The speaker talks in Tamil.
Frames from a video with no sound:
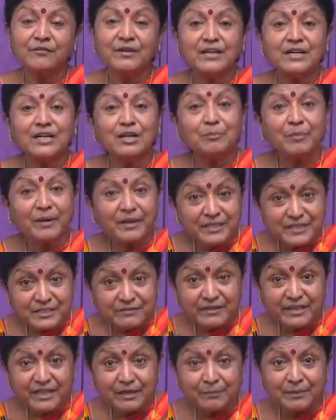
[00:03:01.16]
வீட்டில்
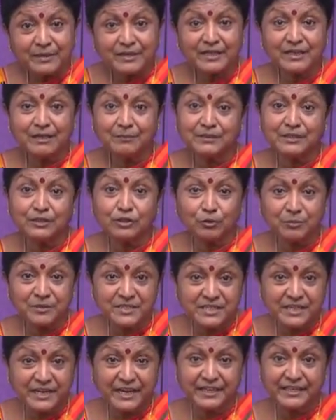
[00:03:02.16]
பயிற்றுவிக்கப்பட்ட நம்ம இந்த
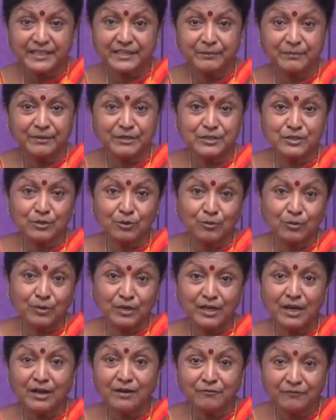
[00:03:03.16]
டொமஸ்டிகேட்டட் அப்படின்னு சொல்லுவோம்
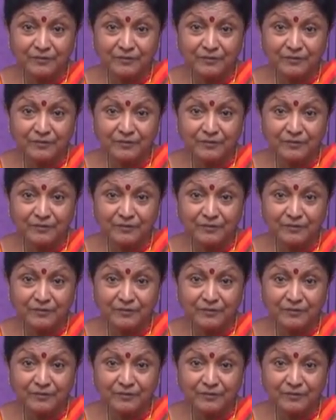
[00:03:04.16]
இல்லையா